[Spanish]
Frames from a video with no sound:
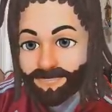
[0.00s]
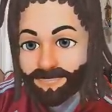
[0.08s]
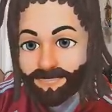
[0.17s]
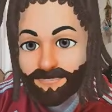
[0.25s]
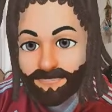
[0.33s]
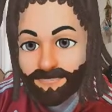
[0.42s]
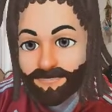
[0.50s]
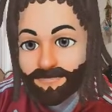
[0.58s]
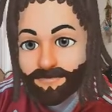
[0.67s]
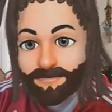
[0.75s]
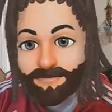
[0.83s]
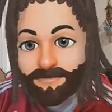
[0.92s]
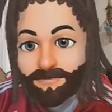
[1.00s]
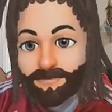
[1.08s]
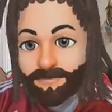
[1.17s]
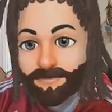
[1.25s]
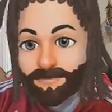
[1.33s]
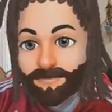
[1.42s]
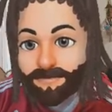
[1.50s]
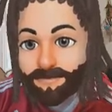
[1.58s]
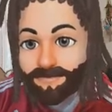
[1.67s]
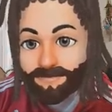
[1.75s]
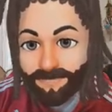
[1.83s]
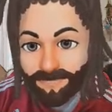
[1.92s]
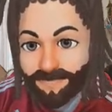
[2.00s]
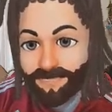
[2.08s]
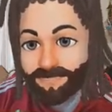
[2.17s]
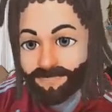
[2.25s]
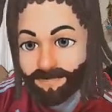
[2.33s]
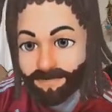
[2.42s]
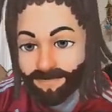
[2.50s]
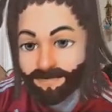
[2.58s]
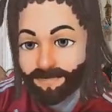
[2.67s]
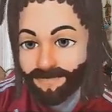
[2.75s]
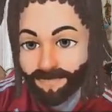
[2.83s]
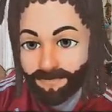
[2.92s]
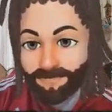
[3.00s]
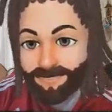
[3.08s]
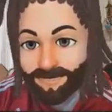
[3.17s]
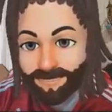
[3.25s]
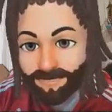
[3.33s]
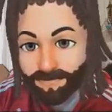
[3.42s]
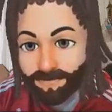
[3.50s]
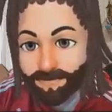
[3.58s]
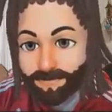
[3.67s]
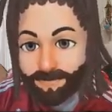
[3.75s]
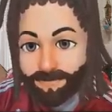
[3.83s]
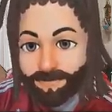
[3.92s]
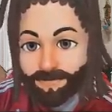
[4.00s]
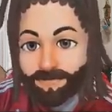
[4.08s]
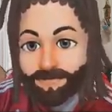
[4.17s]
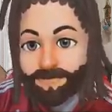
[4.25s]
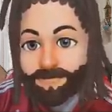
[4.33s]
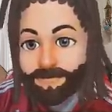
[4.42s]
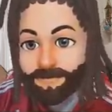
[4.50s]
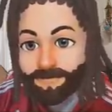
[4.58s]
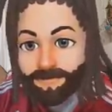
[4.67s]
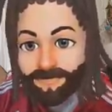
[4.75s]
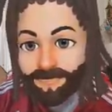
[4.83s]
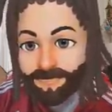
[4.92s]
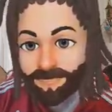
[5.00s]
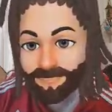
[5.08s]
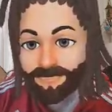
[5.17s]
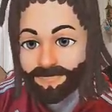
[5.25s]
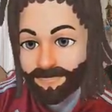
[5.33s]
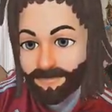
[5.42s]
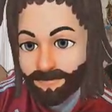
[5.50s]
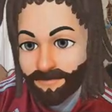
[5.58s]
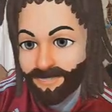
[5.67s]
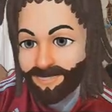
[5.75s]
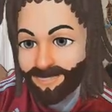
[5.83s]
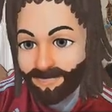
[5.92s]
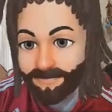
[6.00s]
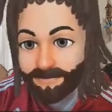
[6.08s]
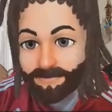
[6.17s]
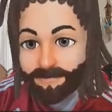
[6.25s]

Mosqueda entre la guardia de Martínez que pues ya está dando